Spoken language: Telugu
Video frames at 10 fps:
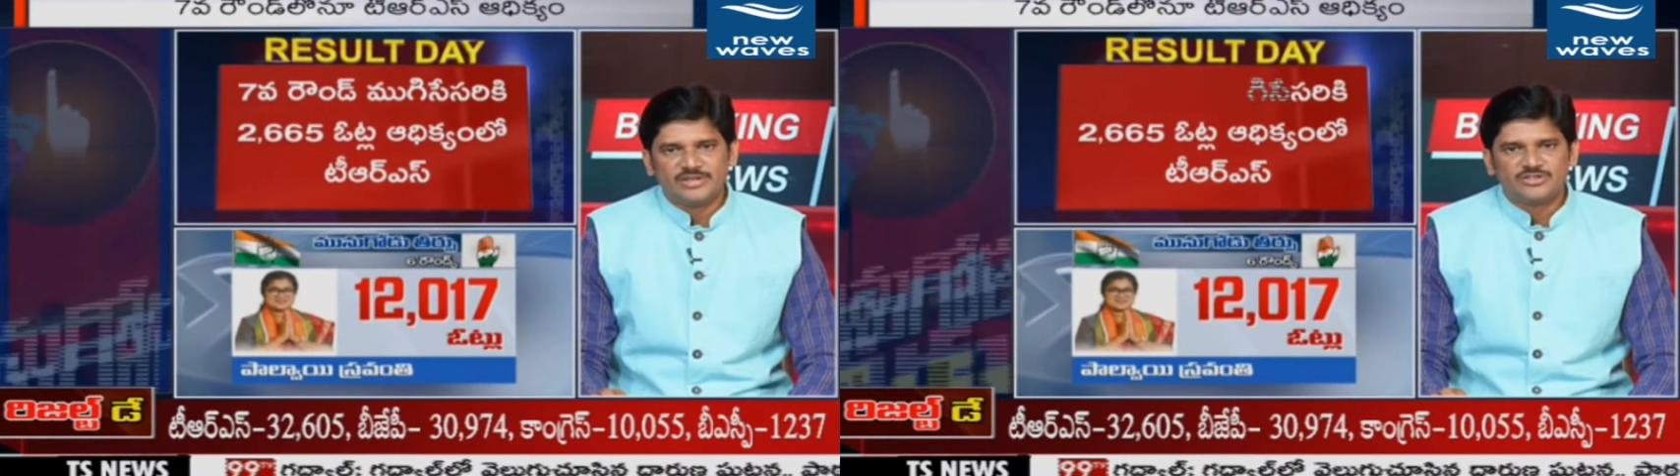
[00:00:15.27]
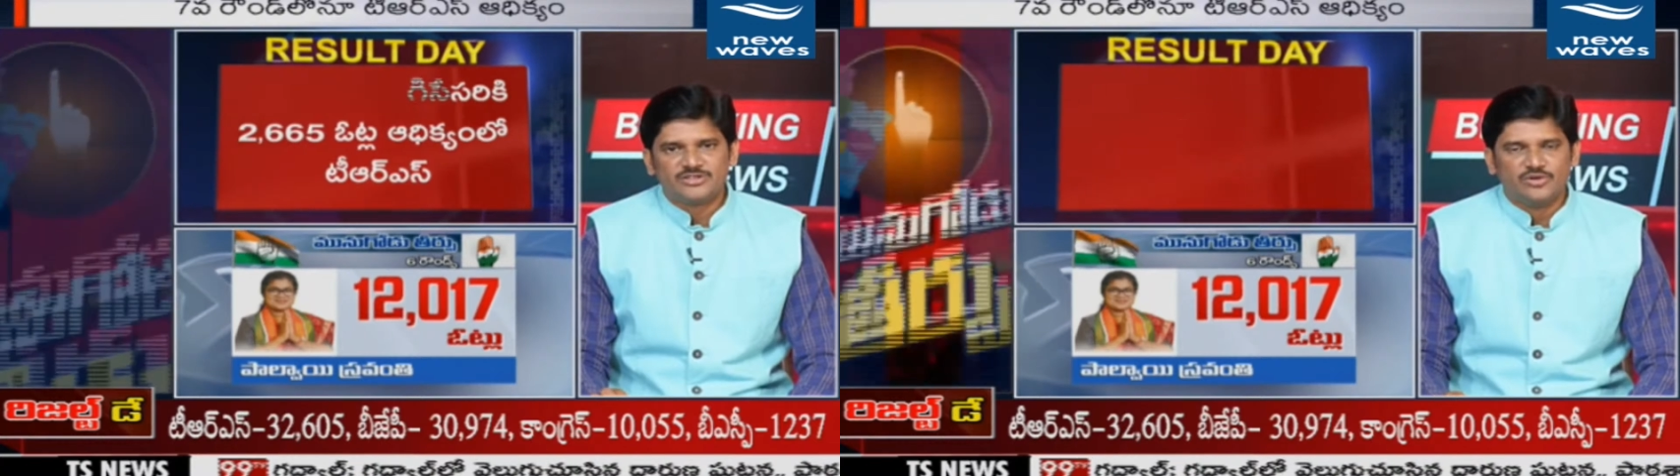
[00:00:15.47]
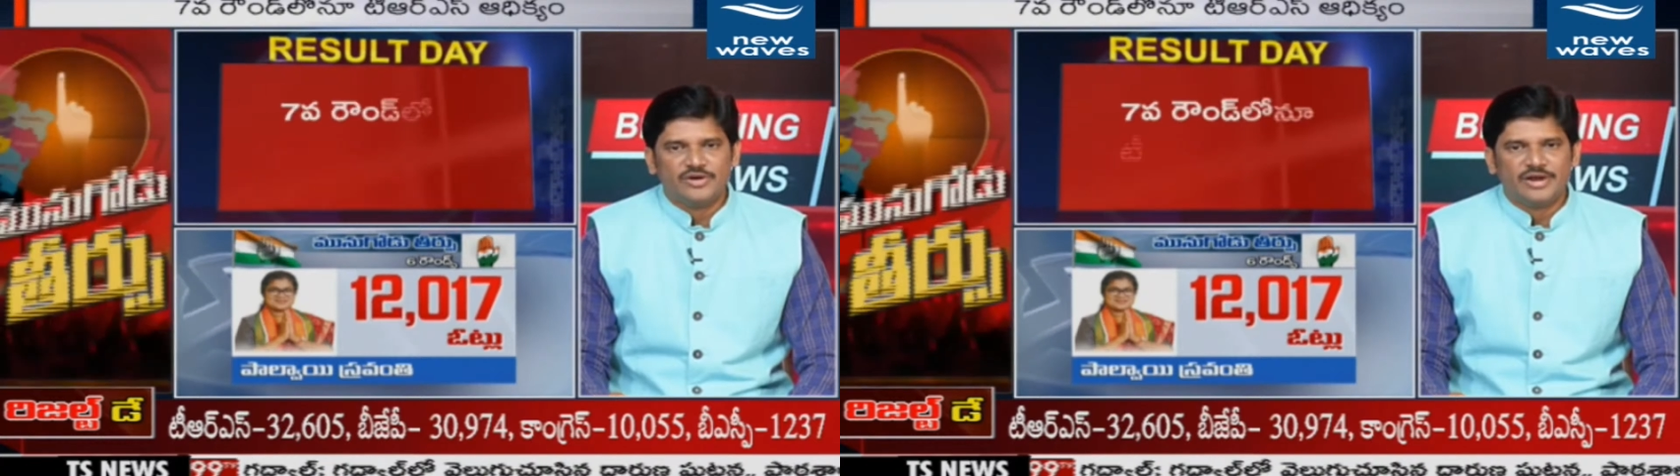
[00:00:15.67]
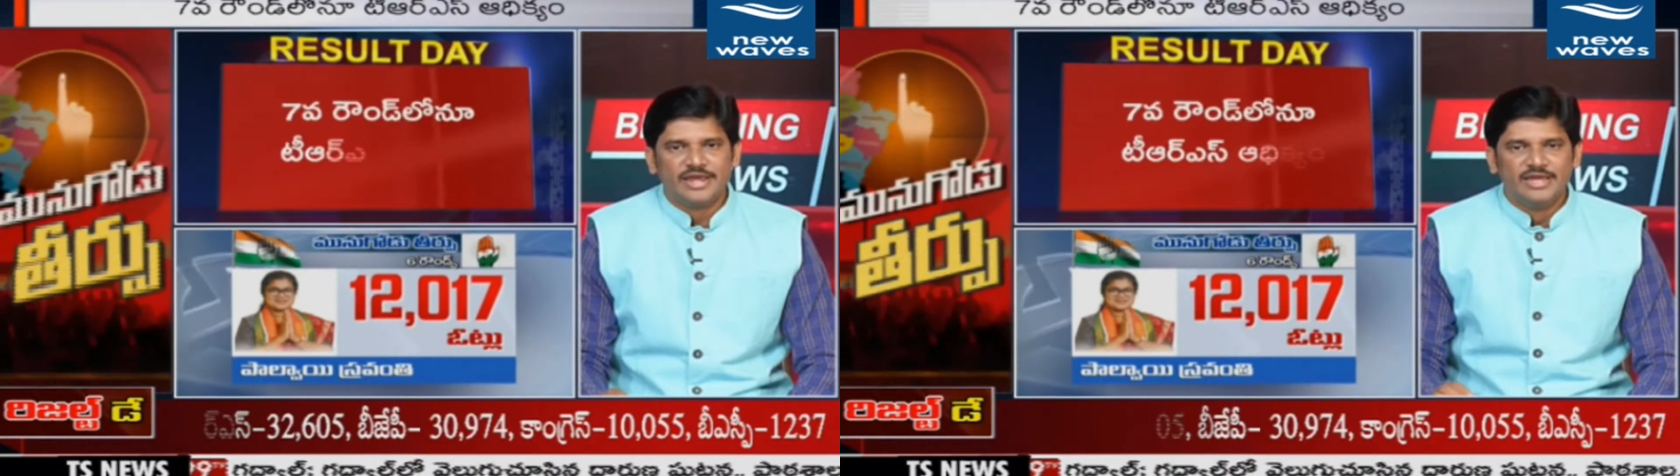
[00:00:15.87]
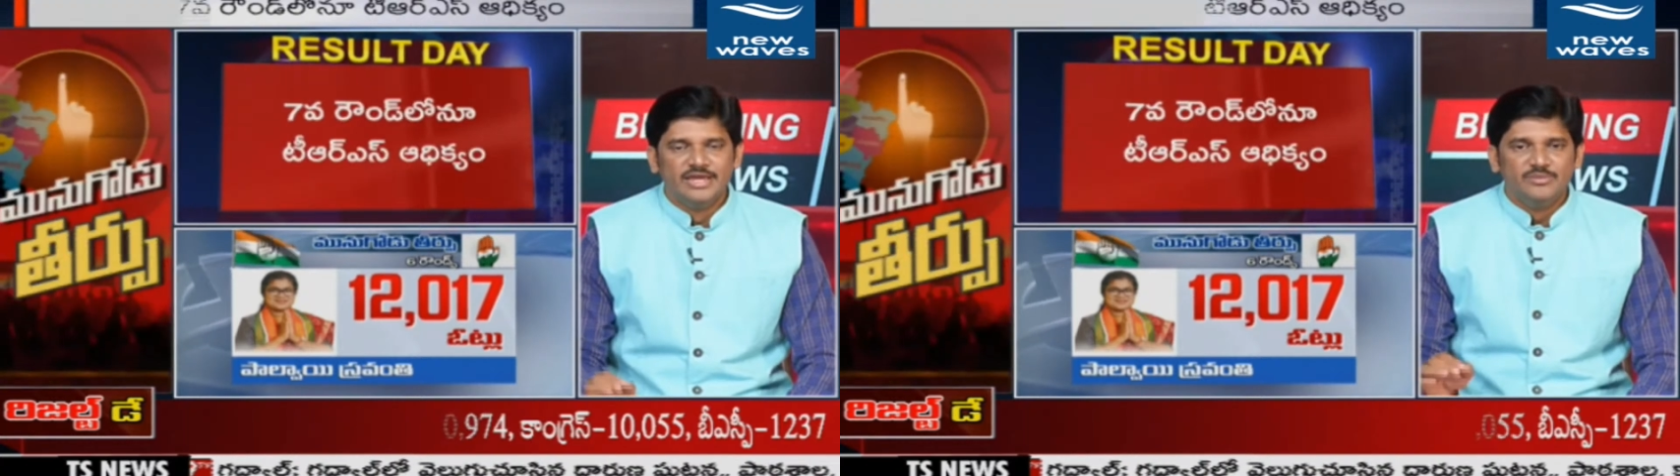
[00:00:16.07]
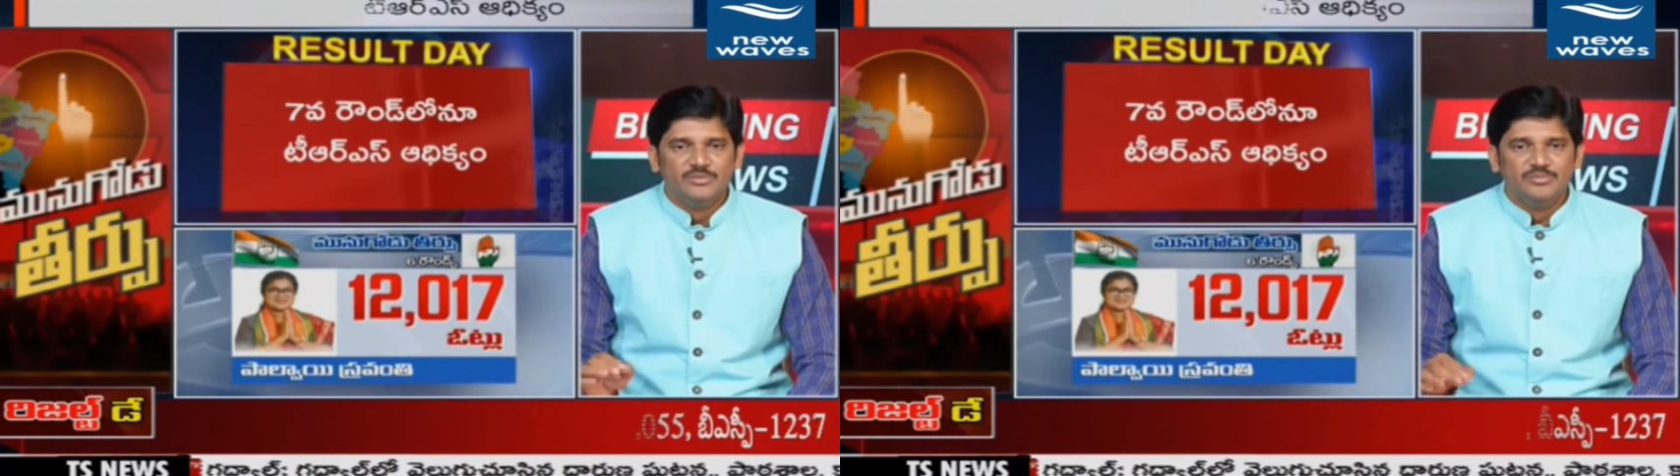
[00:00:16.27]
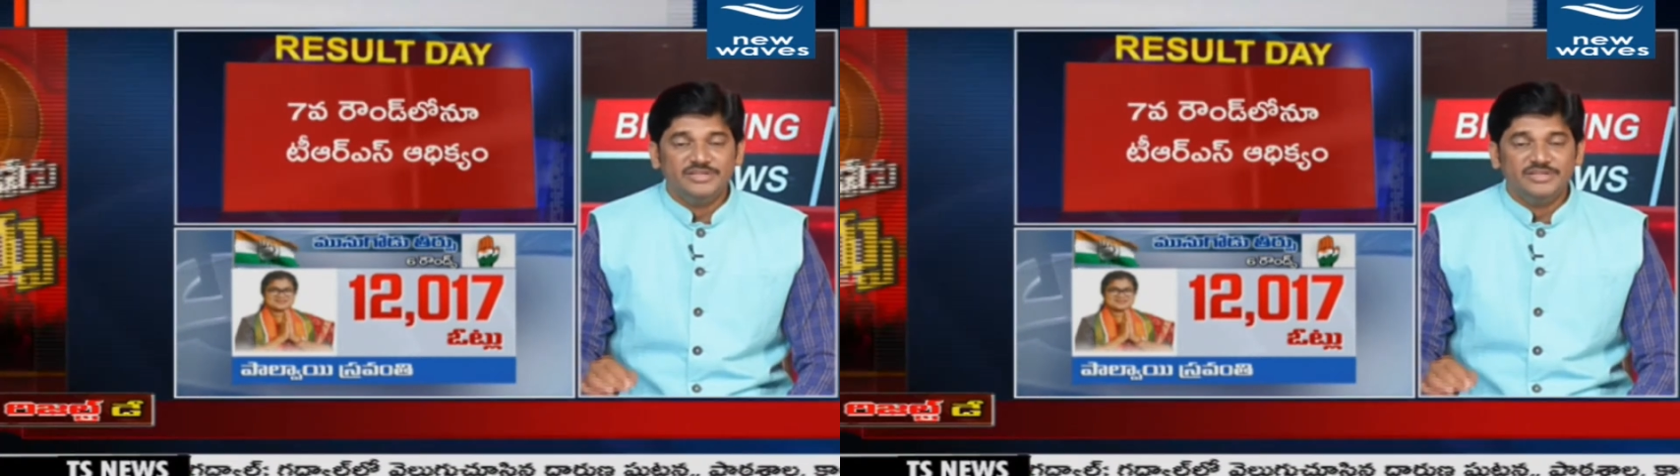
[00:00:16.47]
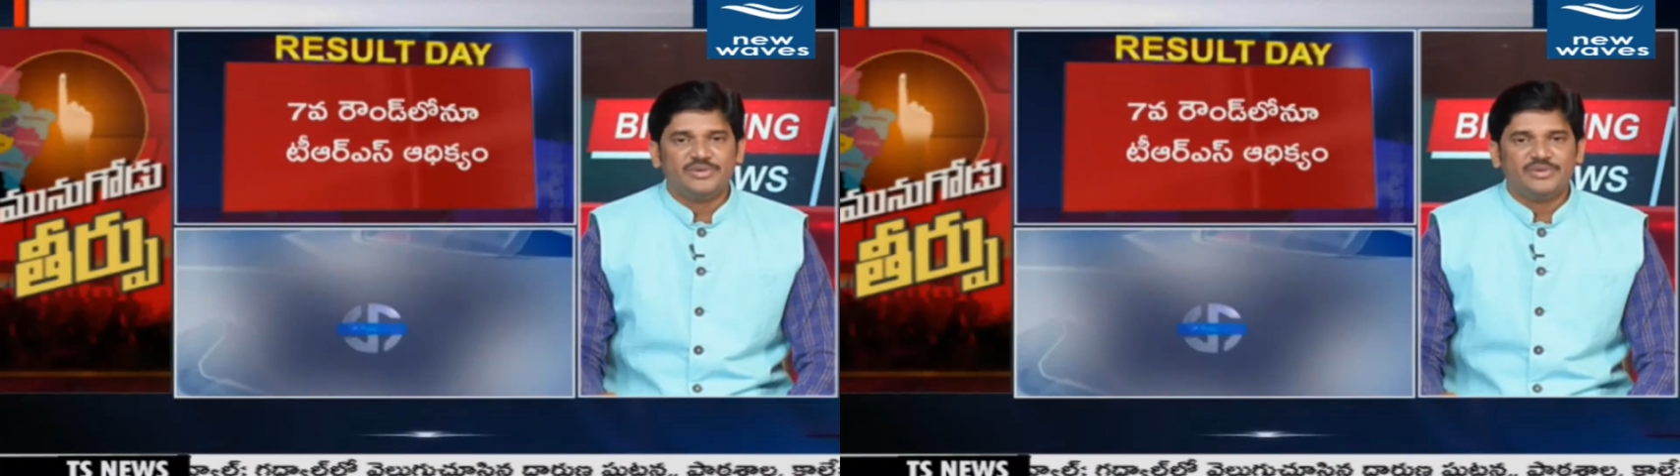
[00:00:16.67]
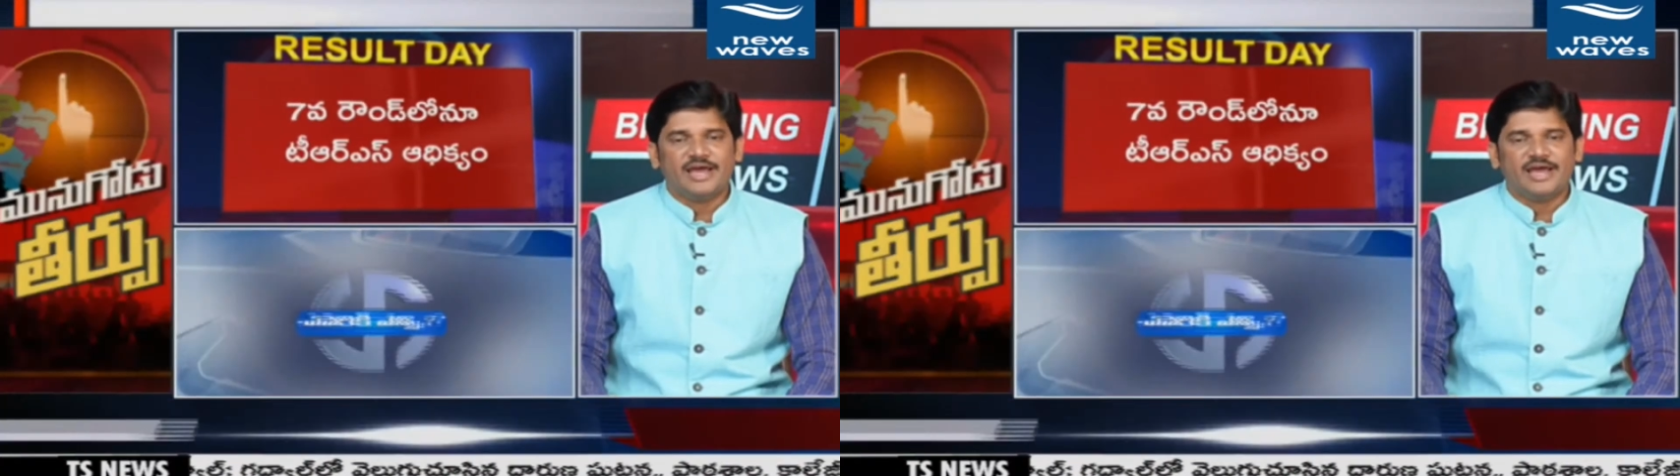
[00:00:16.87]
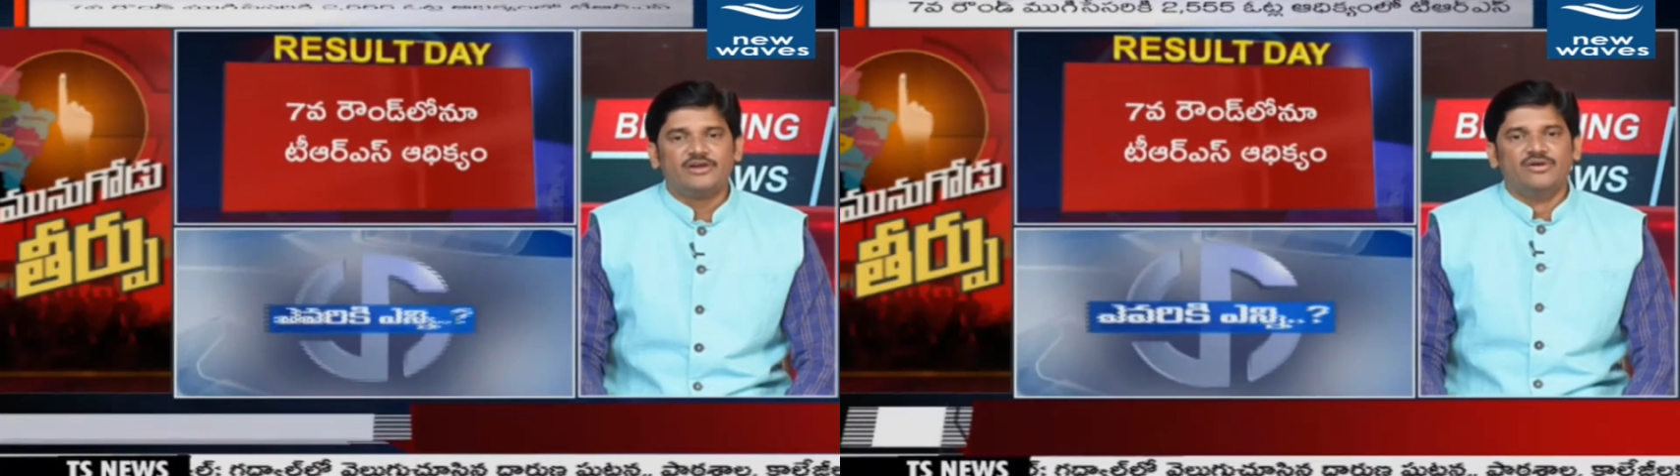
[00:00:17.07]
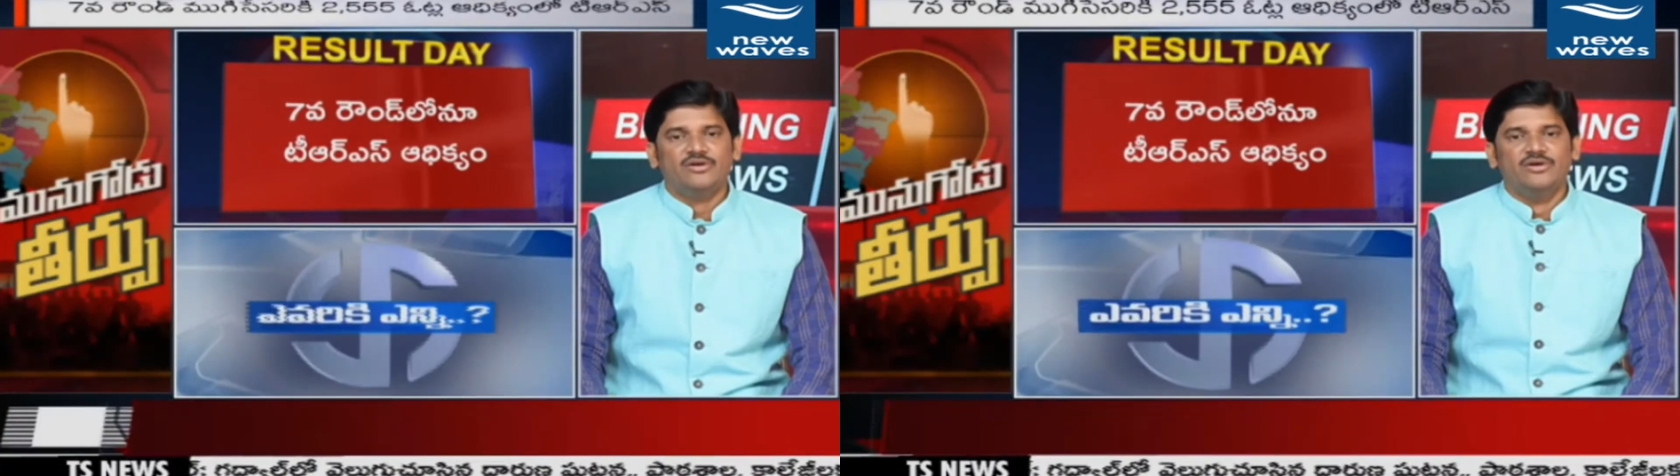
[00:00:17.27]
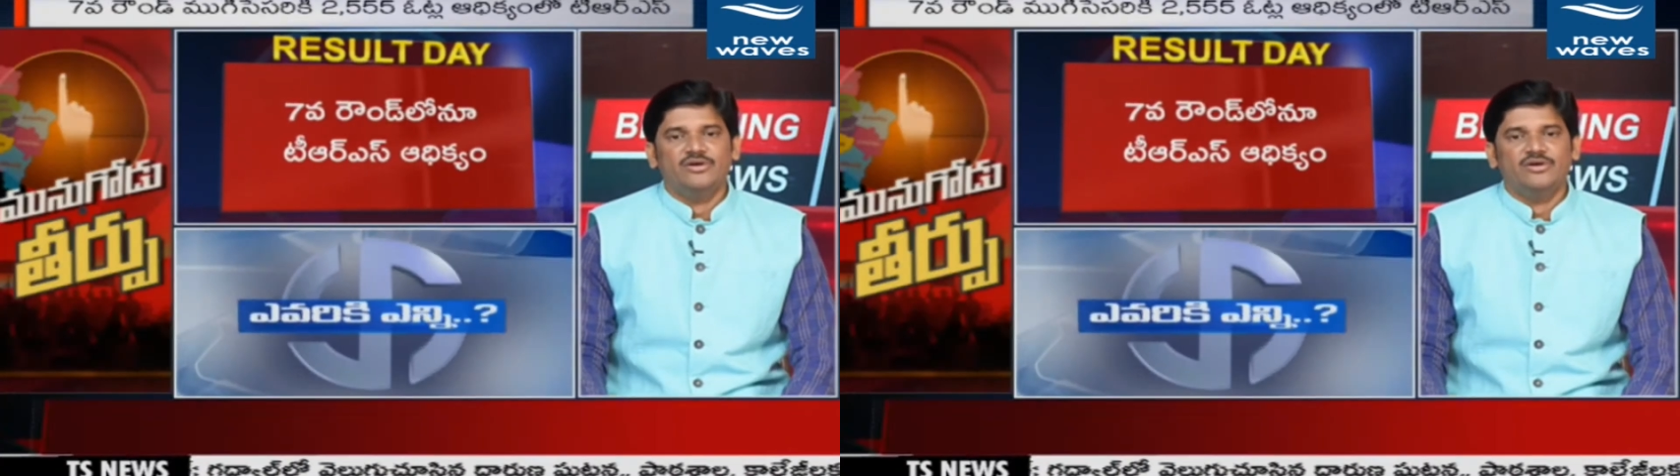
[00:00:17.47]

పరిస్థితులు ఉన్నాయి బీజేపీ నాయకులు